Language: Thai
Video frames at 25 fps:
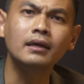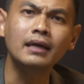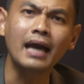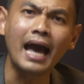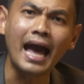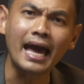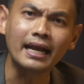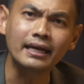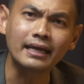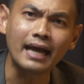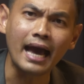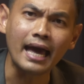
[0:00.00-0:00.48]

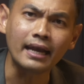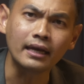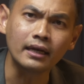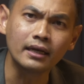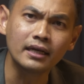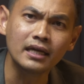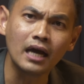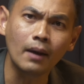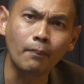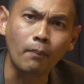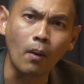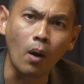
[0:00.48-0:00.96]
การคัด
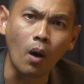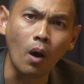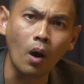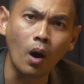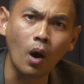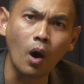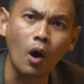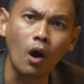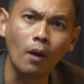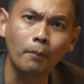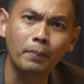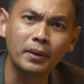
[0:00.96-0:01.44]
เลือกผอ
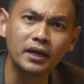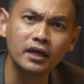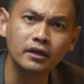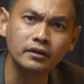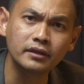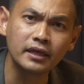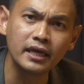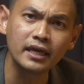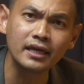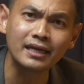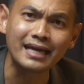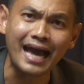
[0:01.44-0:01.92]
อพื้น
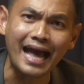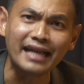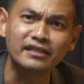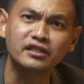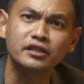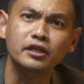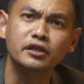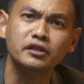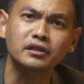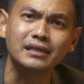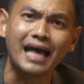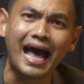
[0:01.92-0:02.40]
ที่การ
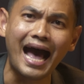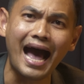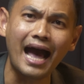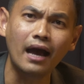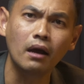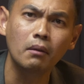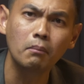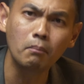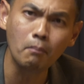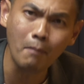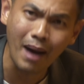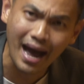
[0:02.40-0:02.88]
ศึกษา
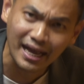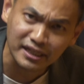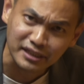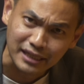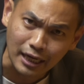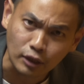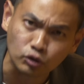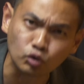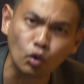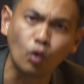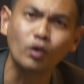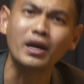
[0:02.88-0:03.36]
มา
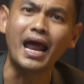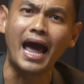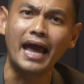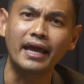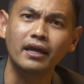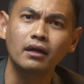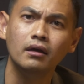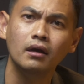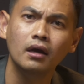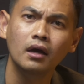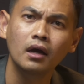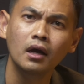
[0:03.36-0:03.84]
จากตรงไหน
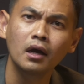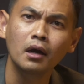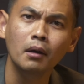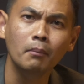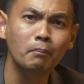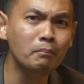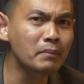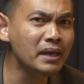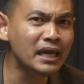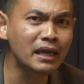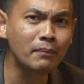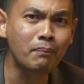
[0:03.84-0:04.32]

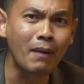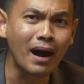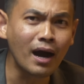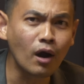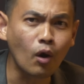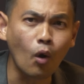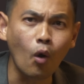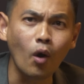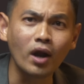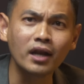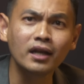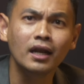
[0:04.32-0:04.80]
มีบาง
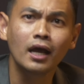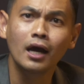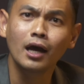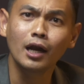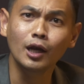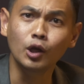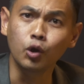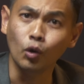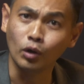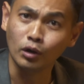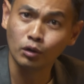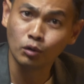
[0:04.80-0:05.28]
คน
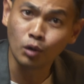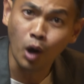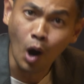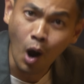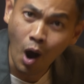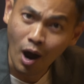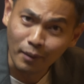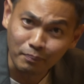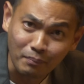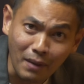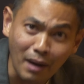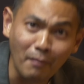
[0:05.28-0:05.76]
หลุดร
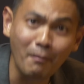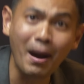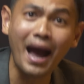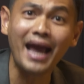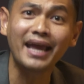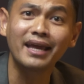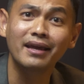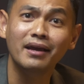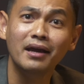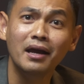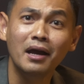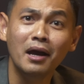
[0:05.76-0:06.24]
อดมาไหม
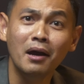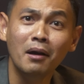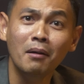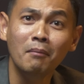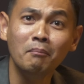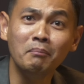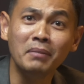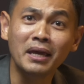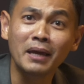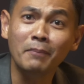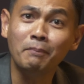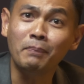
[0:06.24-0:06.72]

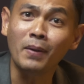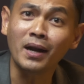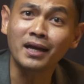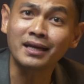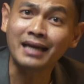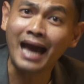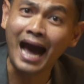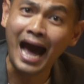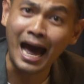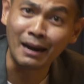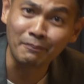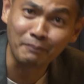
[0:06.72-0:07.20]
มีประ
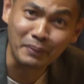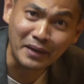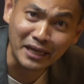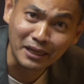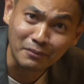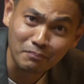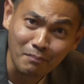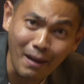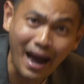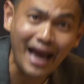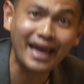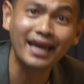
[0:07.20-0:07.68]
กาศผิด
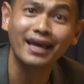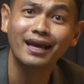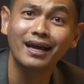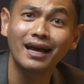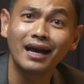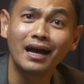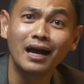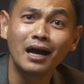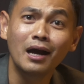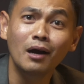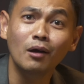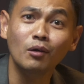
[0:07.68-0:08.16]
ไหม
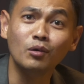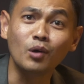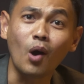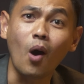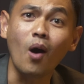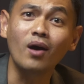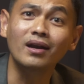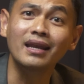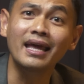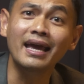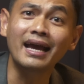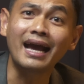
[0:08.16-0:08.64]
รอ
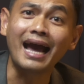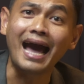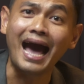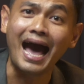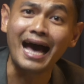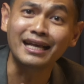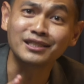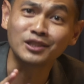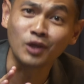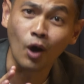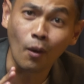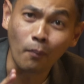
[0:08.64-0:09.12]
งเลขา
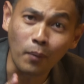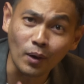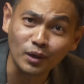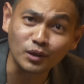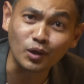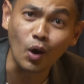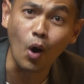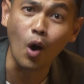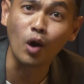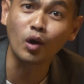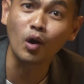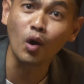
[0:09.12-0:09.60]
สพ
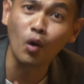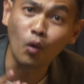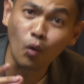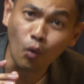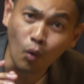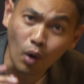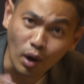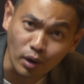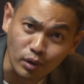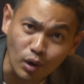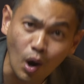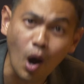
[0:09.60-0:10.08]
ทก็
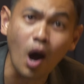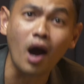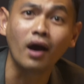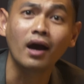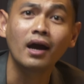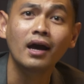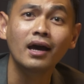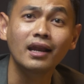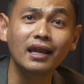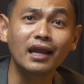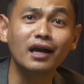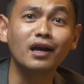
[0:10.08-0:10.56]
หัวเราะ
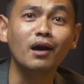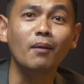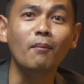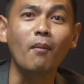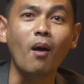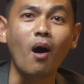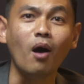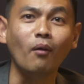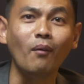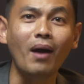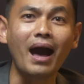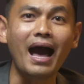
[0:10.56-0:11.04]
แล้วก็
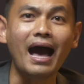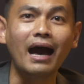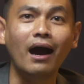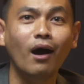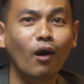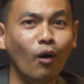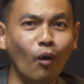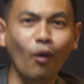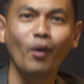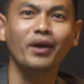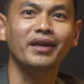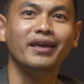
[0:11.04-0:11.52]
บอกว่า
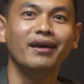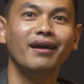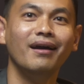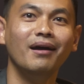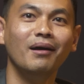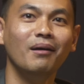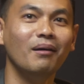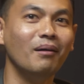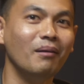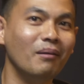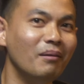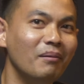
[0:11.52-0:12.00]
อุ้ย
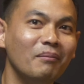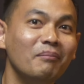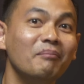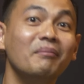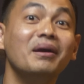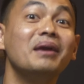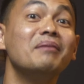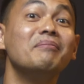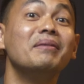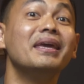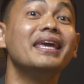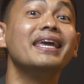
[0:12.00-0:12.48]

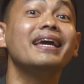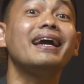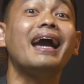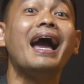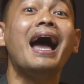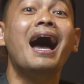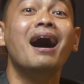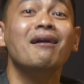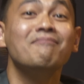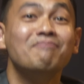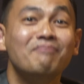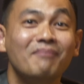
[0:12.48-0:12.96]
ไม่มีค
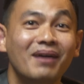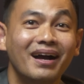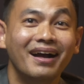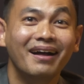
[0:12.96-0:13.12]
รับ